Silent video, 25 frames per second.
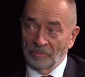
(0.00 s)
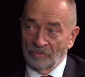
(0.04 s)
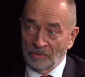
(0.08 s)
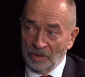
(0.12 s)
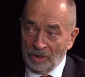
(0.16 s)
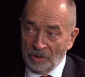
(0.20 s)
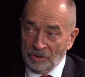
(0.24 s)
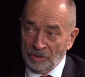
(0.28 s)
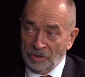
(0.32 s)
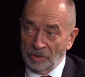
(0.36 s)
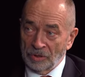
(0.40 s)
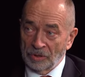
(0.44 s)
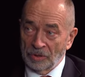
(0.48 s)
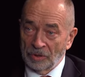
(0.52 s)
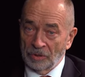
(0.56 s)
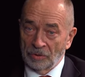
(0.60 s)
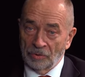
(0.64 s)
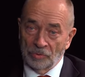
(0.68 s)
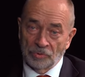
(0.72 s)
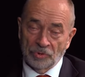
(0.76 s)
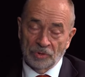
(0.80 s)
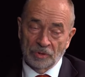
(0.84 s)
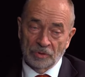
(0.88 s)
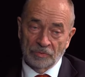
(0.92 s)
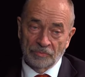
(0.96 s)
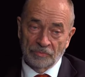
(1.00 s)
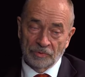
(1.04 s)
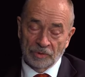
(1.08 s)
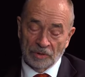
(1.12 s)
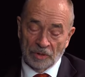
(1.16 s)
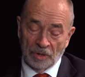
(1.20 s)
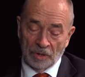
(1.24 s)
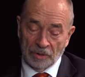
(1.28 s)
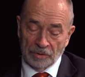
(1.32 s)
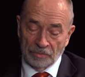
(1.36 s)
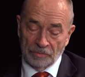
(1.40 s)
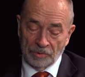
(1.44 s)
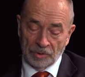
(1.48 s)
выражения точность
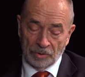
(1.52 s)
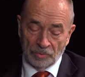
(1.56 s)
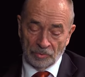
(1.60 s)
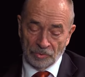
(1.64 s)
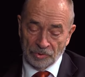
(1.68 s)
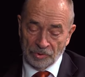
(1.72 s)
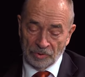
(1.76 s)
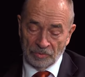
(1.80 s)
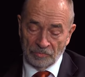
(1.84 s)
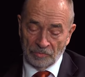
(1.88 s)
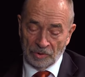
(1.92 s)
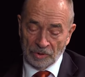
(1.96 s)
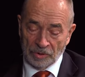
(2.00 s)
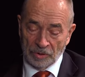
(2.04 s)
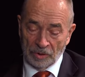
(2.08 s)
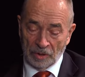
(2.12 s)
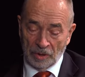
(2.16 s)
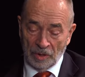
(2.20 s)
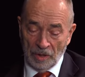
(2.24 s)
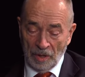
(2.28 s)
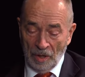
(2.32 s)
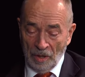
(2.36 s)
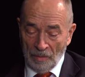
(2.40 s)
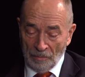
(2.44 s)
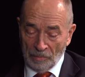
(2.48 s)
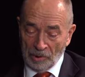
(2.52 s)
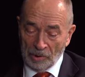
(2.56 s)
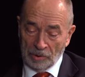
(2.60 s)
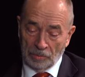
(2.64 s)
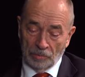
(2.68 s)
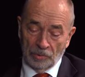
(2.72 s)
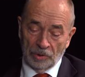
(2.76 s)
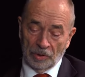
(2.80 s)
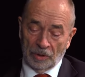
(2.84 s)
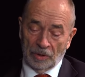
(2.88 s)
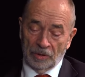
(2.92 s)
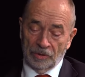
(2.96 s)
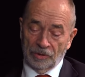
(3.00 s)
высказывания очень важна.
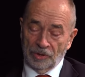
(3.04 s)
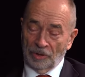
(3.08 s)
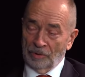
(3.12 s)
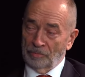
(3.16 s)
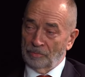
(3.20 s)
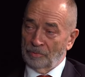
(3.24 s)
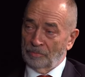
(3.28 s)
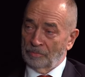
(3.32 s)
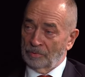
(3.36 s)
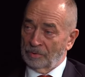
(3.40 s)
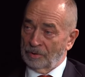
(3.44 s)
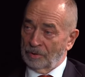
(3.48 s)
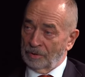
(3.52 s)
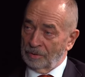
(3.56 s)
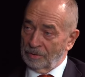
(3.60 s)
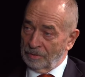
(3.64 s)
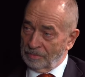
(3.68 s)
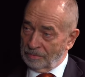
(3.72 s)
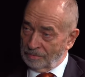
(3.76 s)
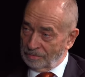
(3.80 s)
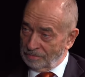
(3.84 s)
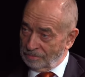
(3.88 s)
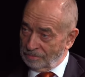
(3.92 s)
Поэтому я хотел бы вот э,